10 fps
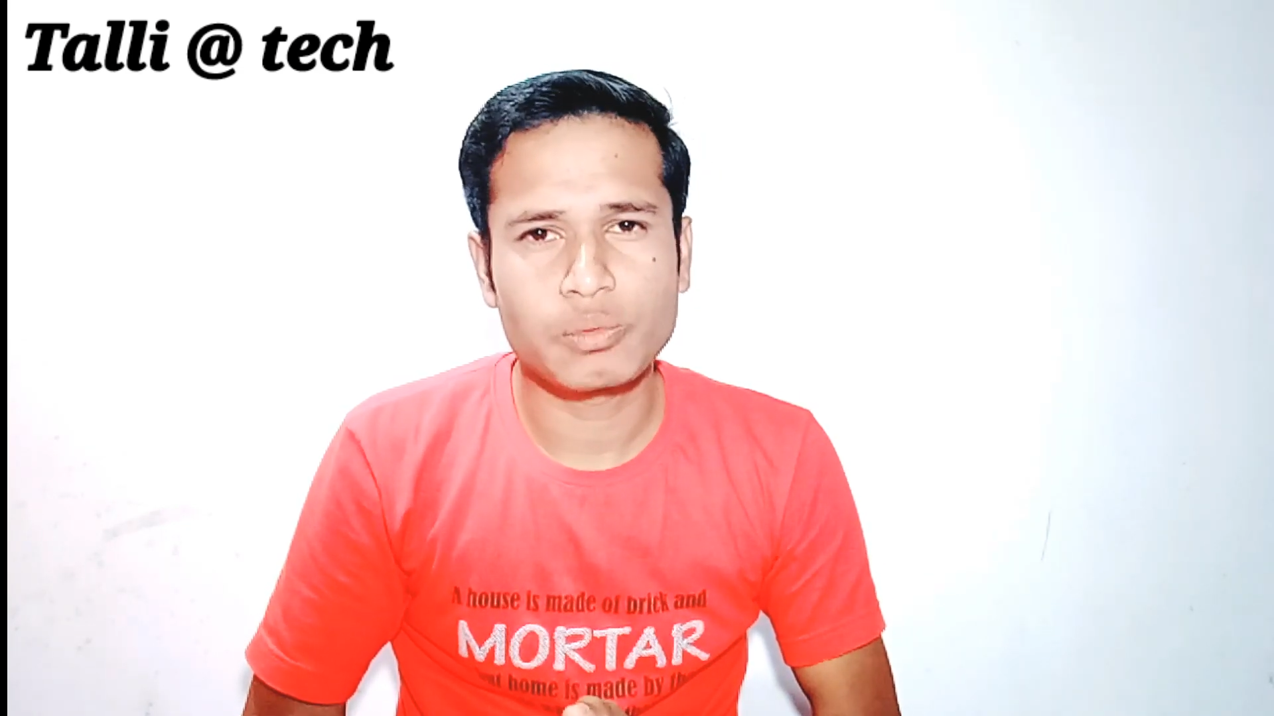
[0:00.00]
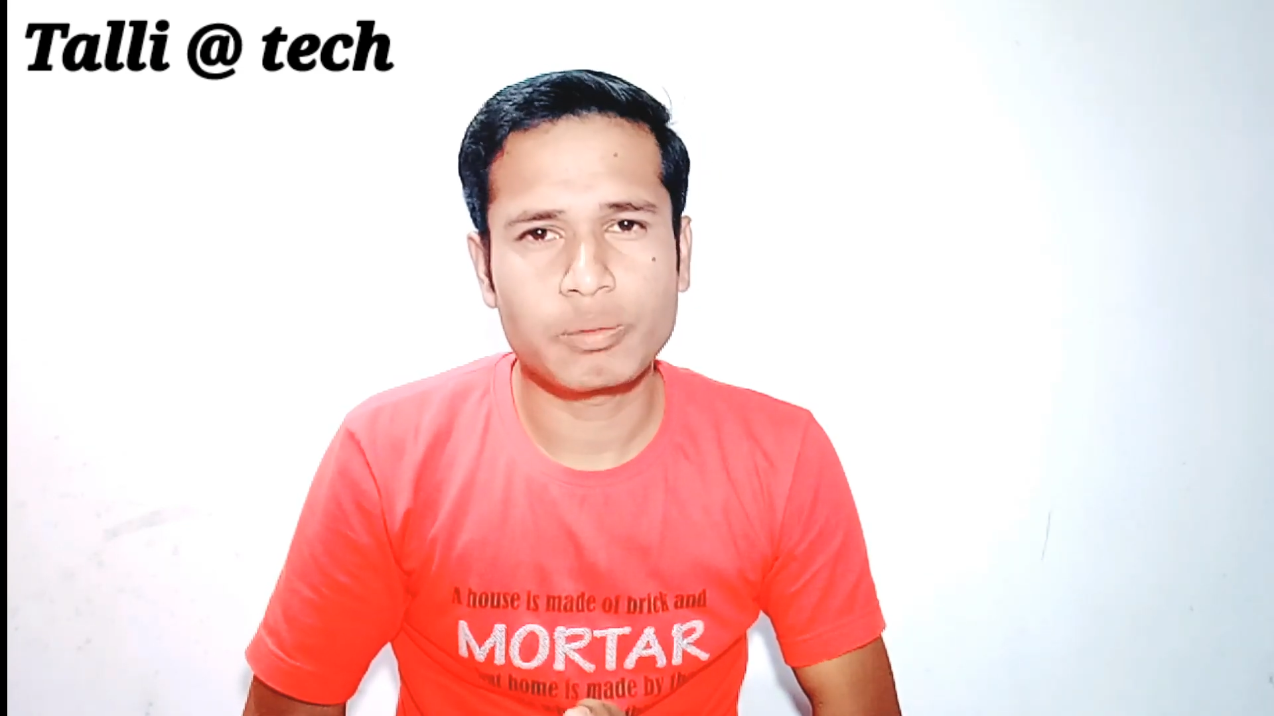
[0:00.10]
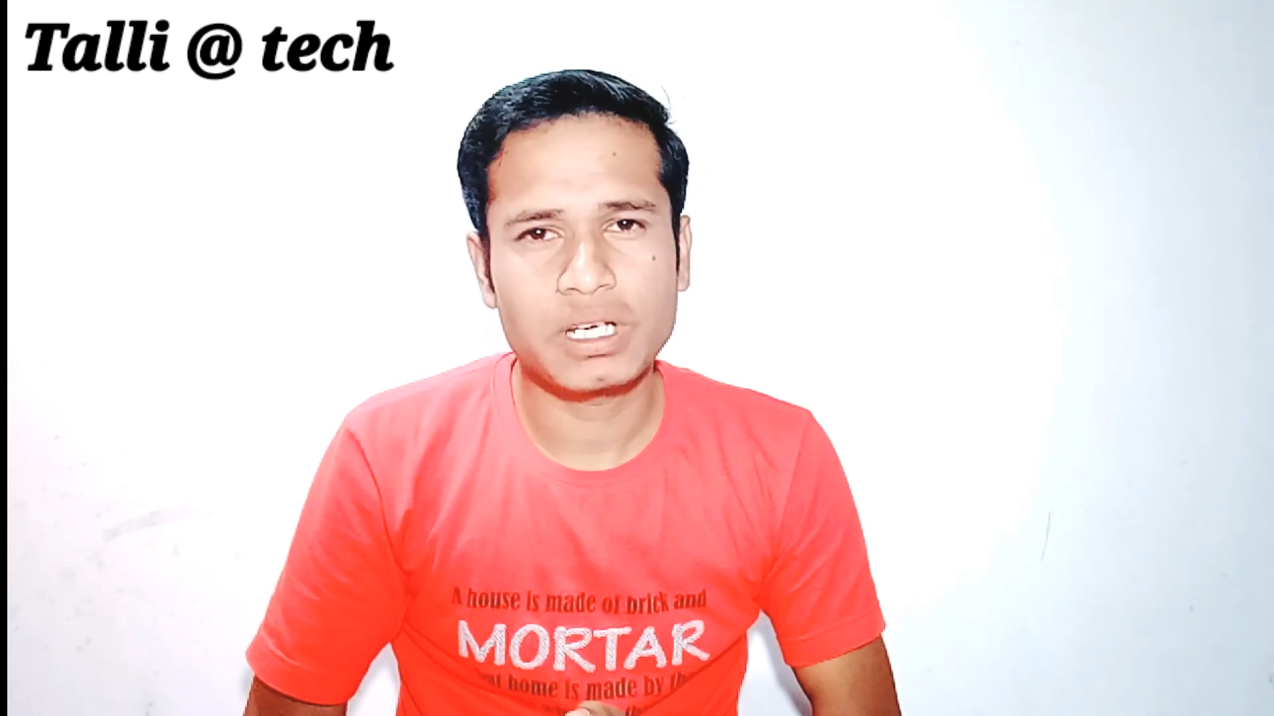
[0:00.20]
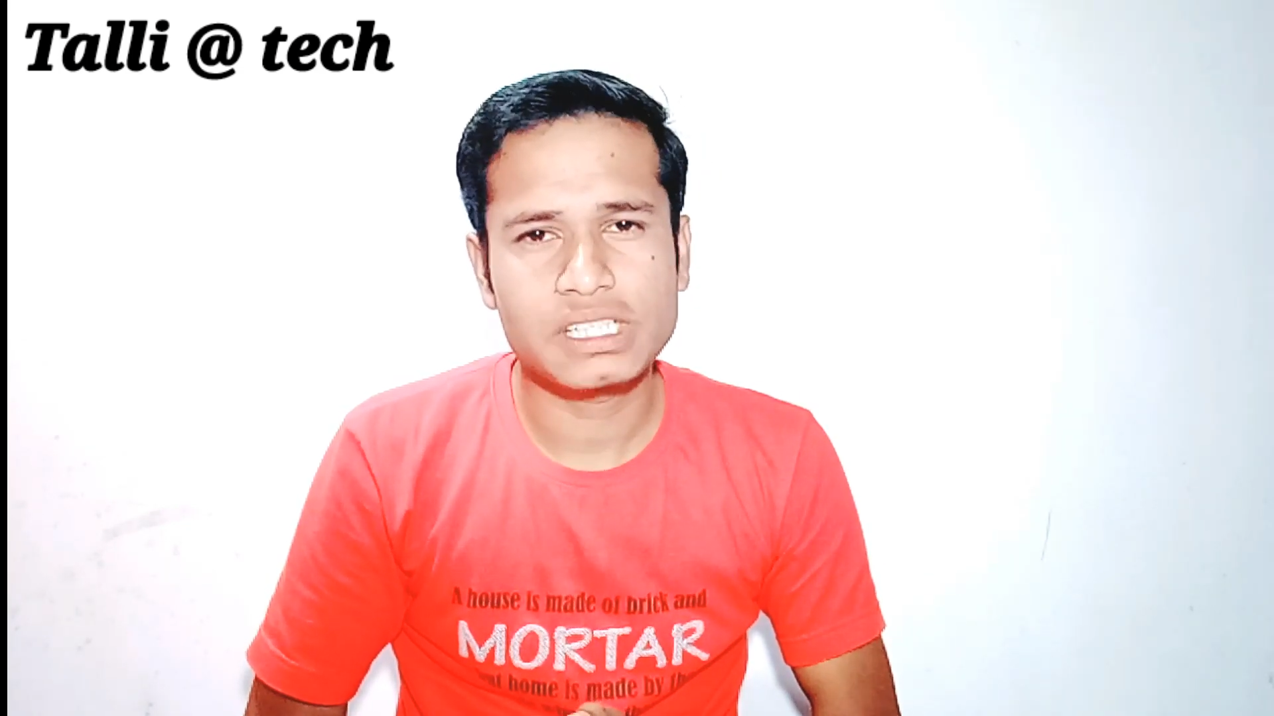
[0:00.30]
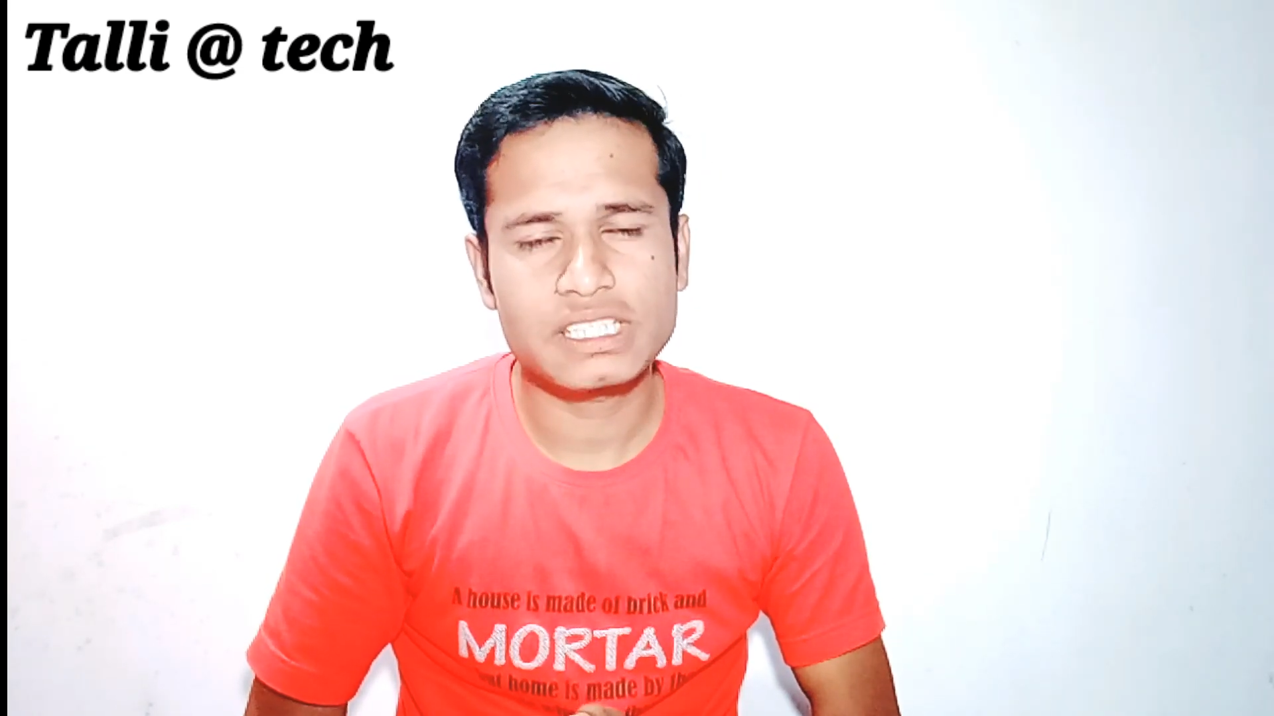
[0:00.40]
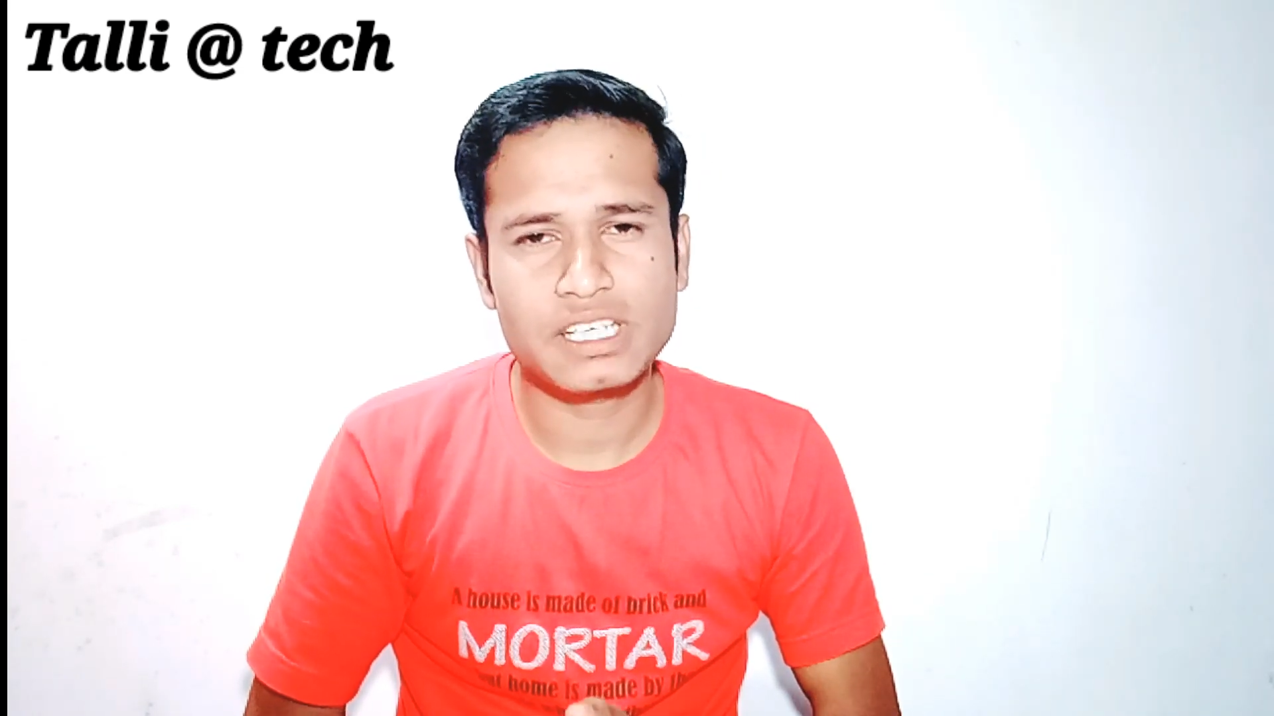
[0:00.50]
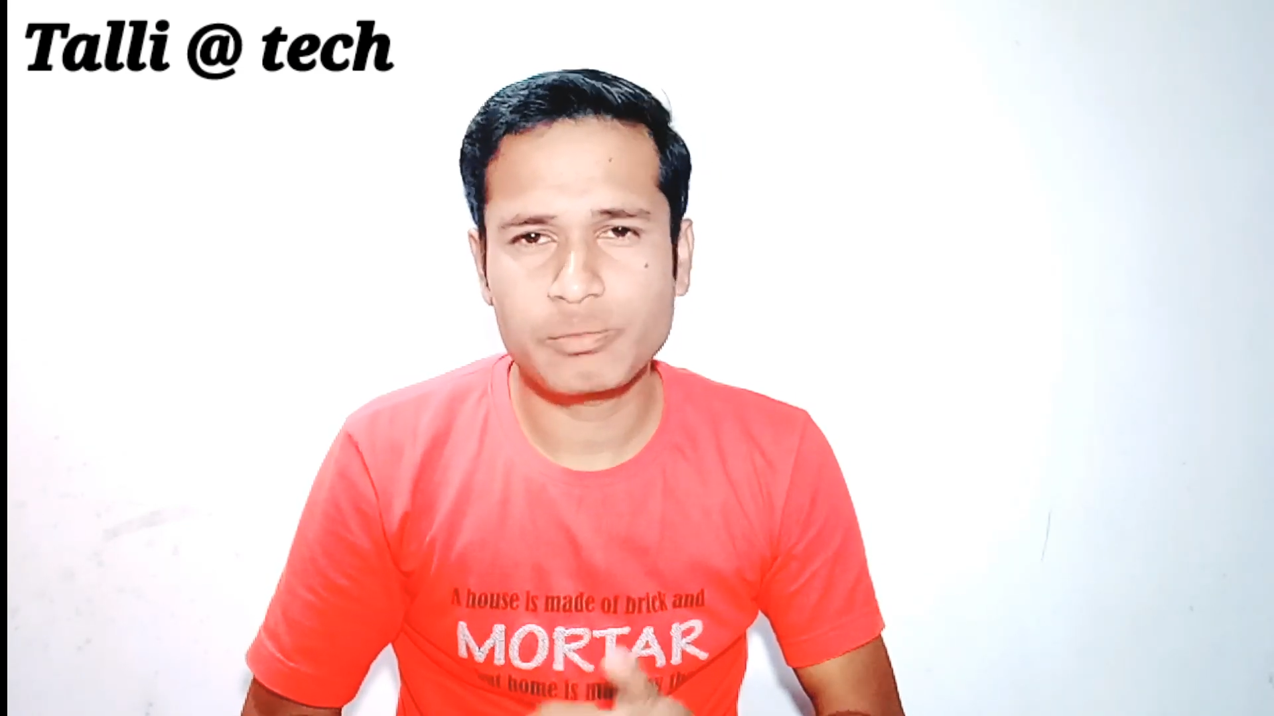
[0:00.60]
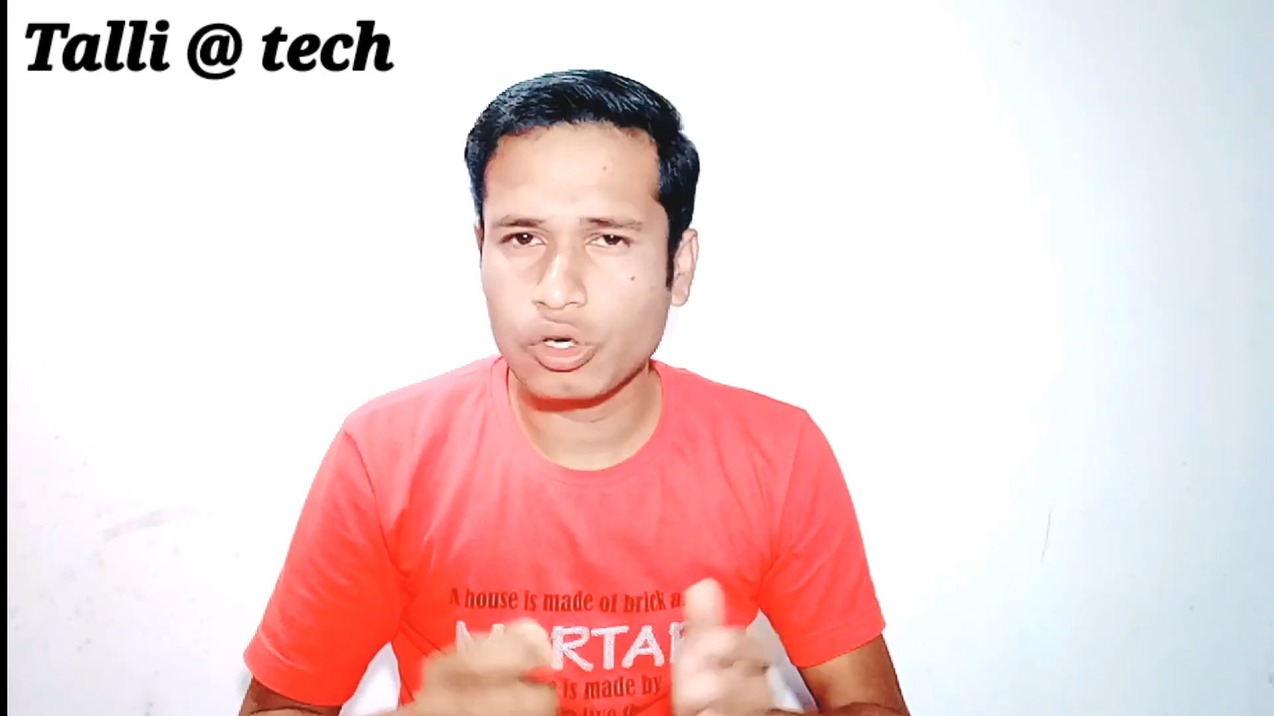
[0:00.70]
मोबाइल की स्क्रीन